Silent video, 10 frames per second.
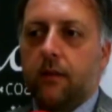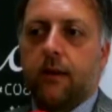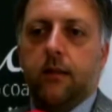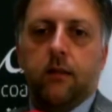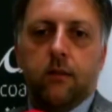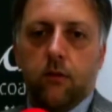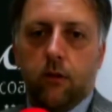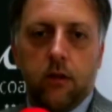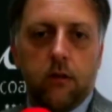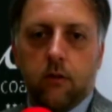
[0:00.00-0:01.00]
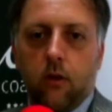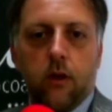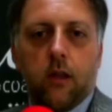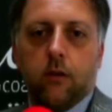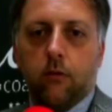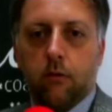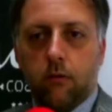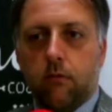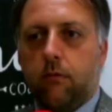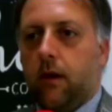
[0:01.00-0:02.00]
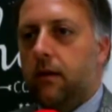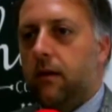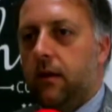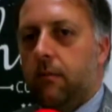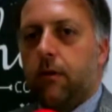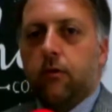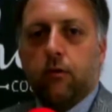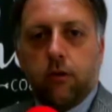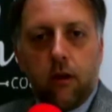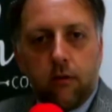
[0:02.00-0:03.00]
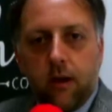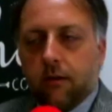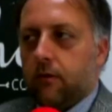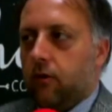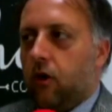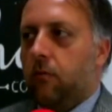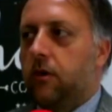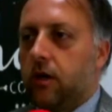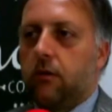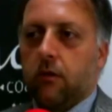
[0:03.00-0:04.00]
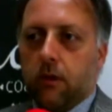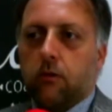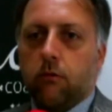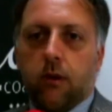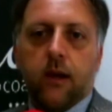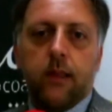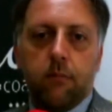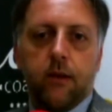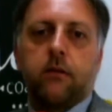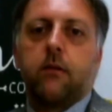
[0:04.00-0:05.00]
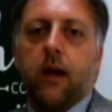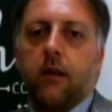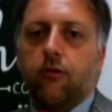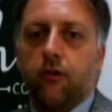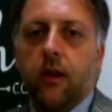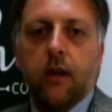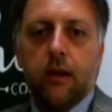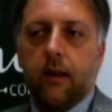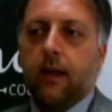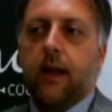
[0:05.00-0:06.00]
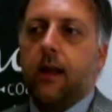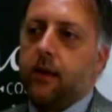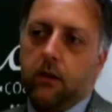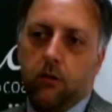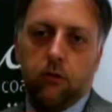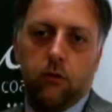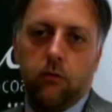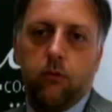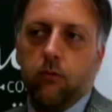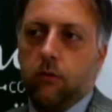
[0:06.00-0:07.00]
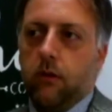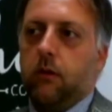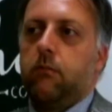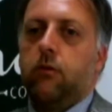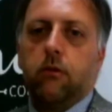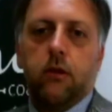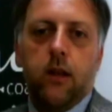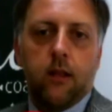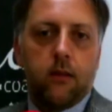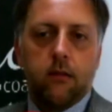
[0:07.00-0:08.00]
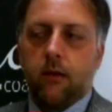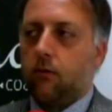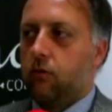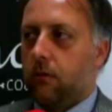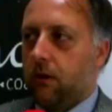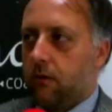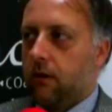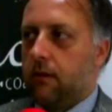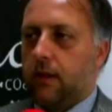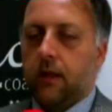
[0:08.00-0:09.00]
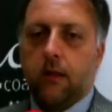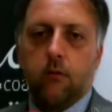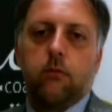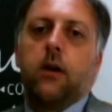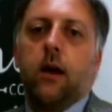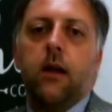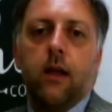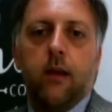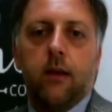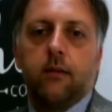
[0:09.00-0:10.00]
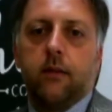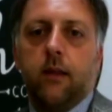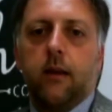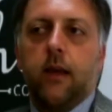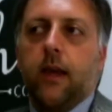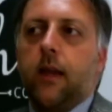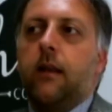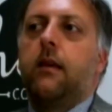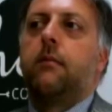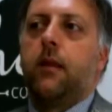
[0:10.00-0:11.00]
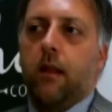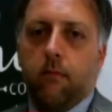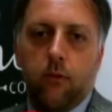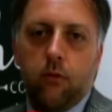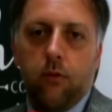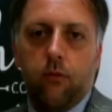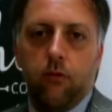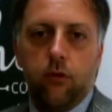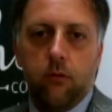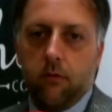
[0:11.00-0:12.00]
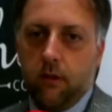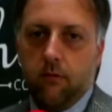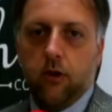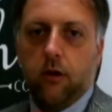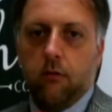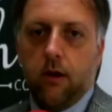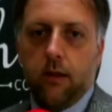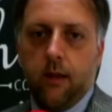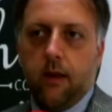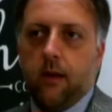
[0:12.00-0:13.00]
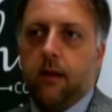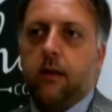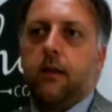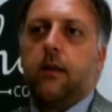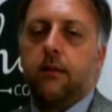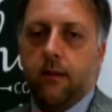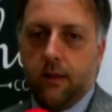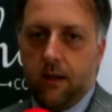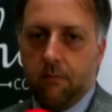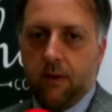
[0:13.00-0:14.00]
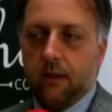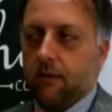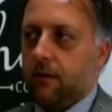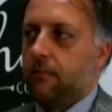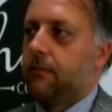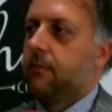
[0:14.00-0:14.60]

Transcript: tradizioni, di storia, di cultura, di prodotti enogastronomici e soprattutto anche di personaggi legati al nostro mondo, al mondo delle attrezzature per quanto riguarda la De Luca SRL e al mondo food per quanto invece riguarda l'azienda Lamberti